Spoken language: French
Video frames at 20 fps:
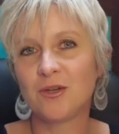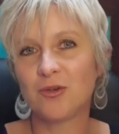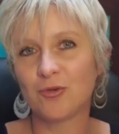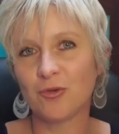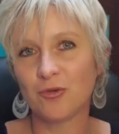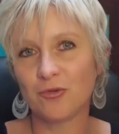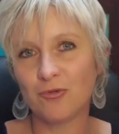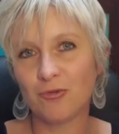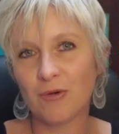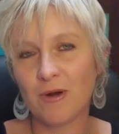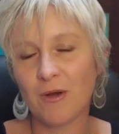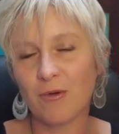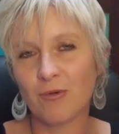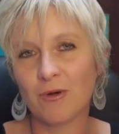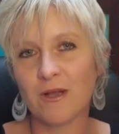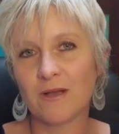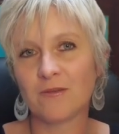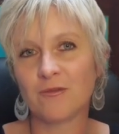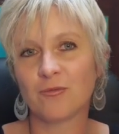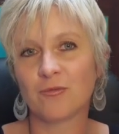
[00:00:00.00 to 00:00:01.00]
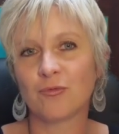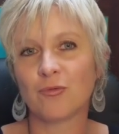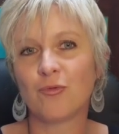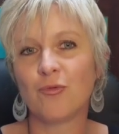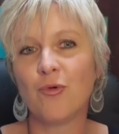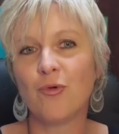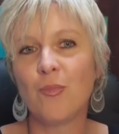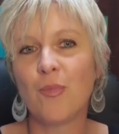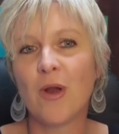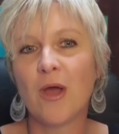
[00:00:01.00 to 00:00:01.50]
que sur la relation de
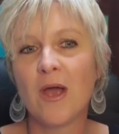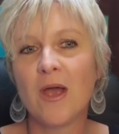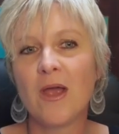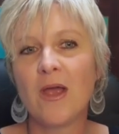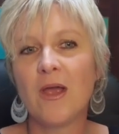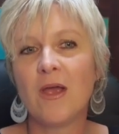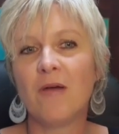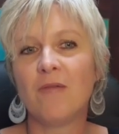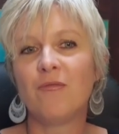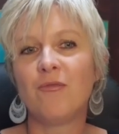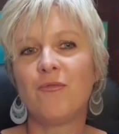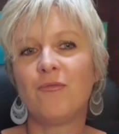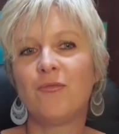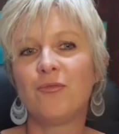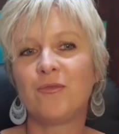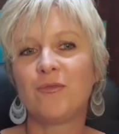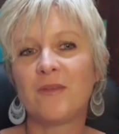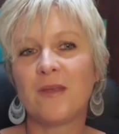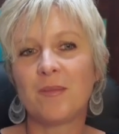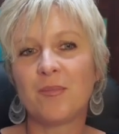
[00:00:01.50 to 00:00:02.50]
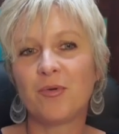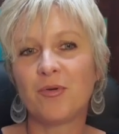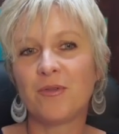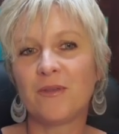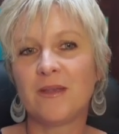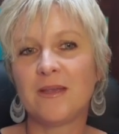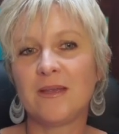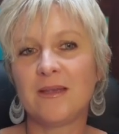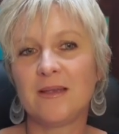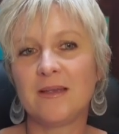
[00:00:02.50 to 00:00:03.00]
couple, vous vous
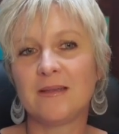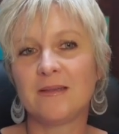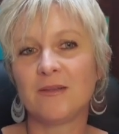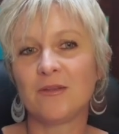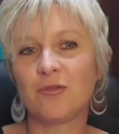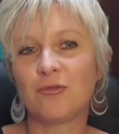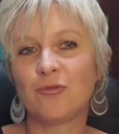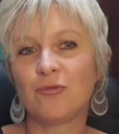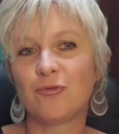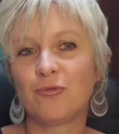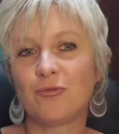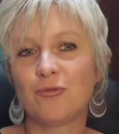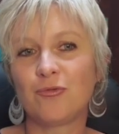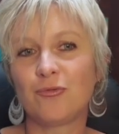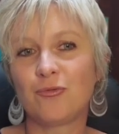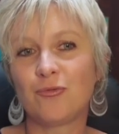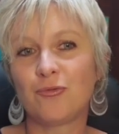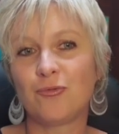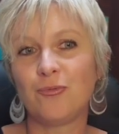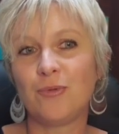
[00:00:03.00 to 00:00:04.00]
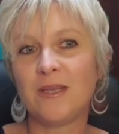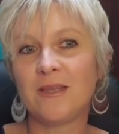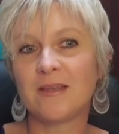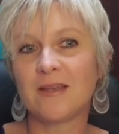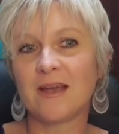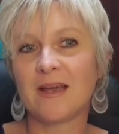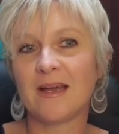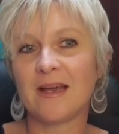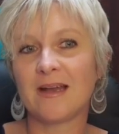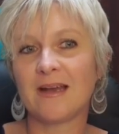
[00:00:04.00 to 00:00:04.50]
abonnez de
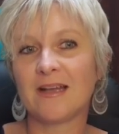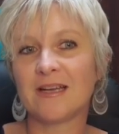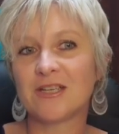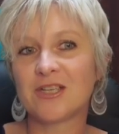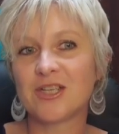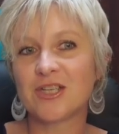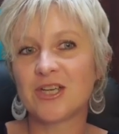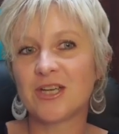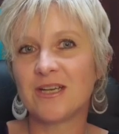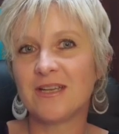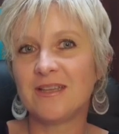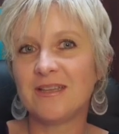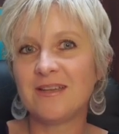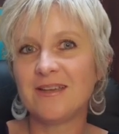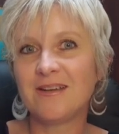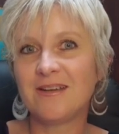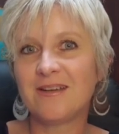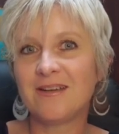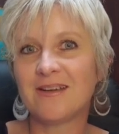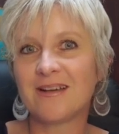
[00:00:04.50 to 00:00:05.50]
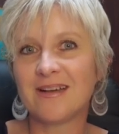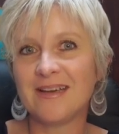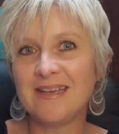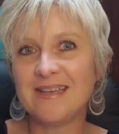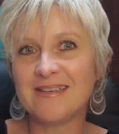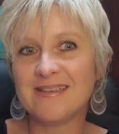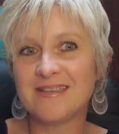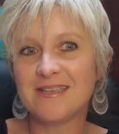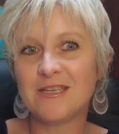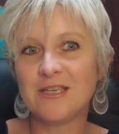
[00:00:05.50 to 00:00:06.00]
suite à la chaîne
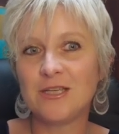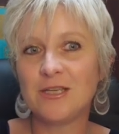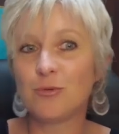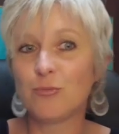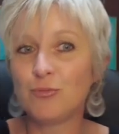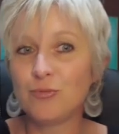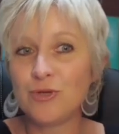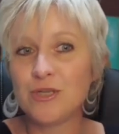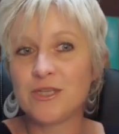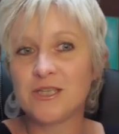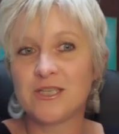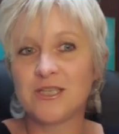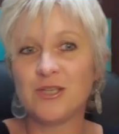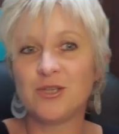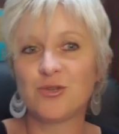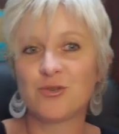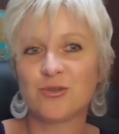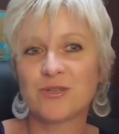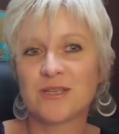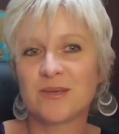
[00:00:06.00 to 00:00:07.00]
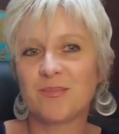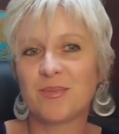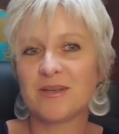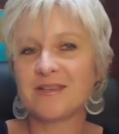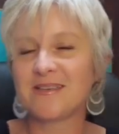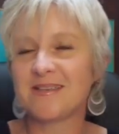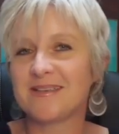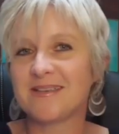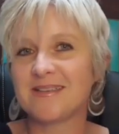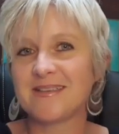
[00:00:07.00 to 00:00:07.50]
ici ou ici, je ne sais
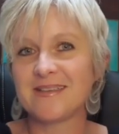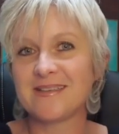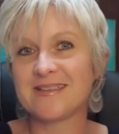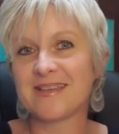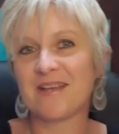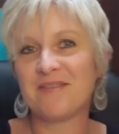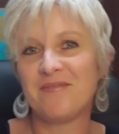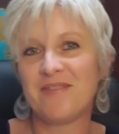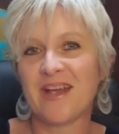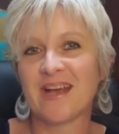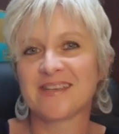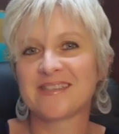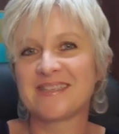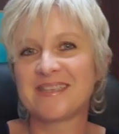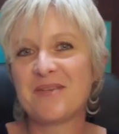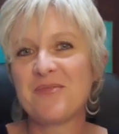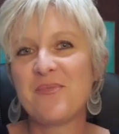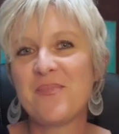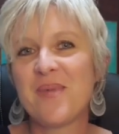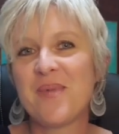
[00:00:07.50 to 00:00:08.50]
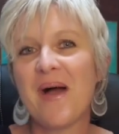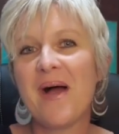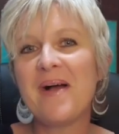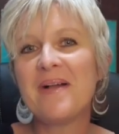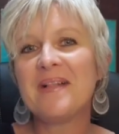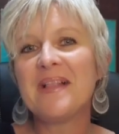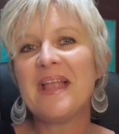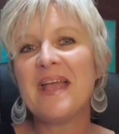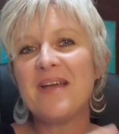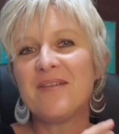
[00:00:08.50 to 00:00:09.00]
pas si c'est inversé ou pas.
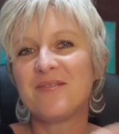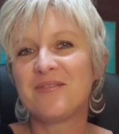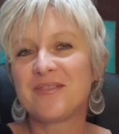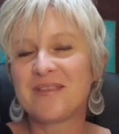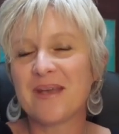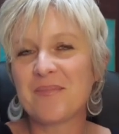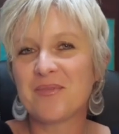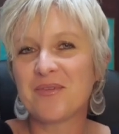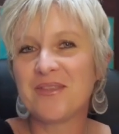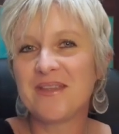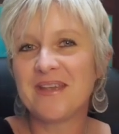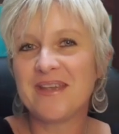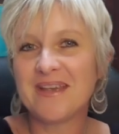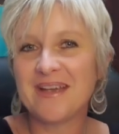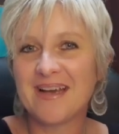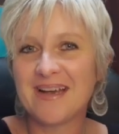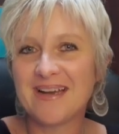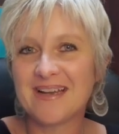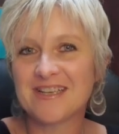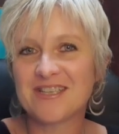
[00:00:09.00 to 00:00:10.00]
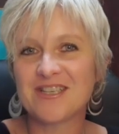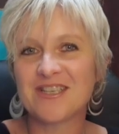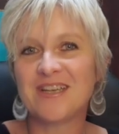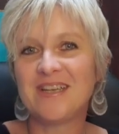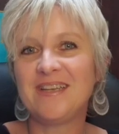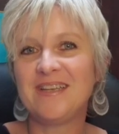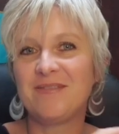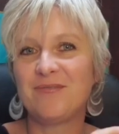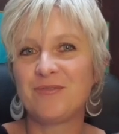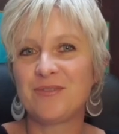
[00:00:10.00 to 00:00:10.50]
Vous vous abonnez à la
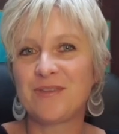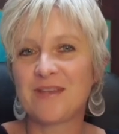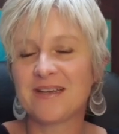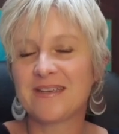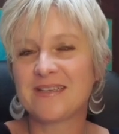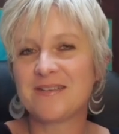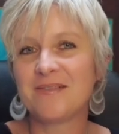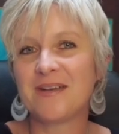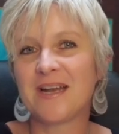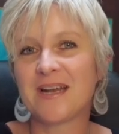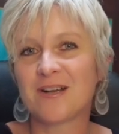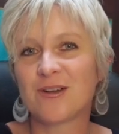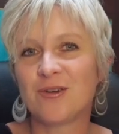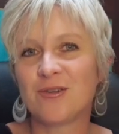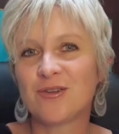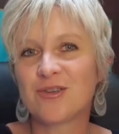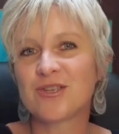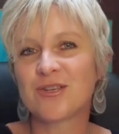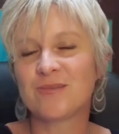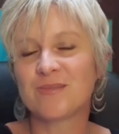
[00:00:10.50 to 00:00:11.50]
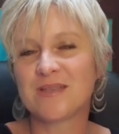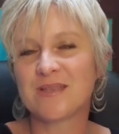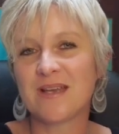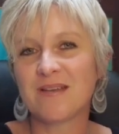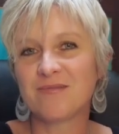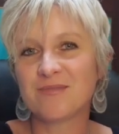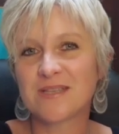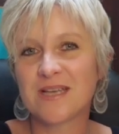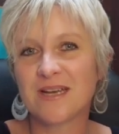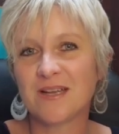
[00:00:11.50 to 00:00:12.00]
chaîne et vous activez la cloche comme
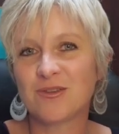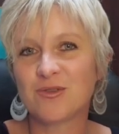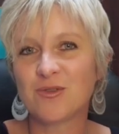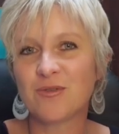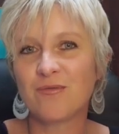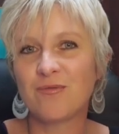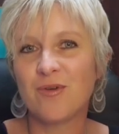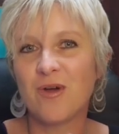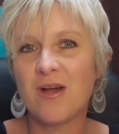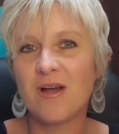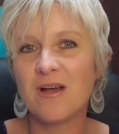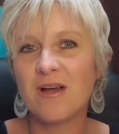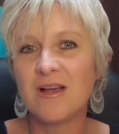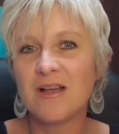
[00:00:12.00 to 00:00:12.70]
ça vous allez recevoir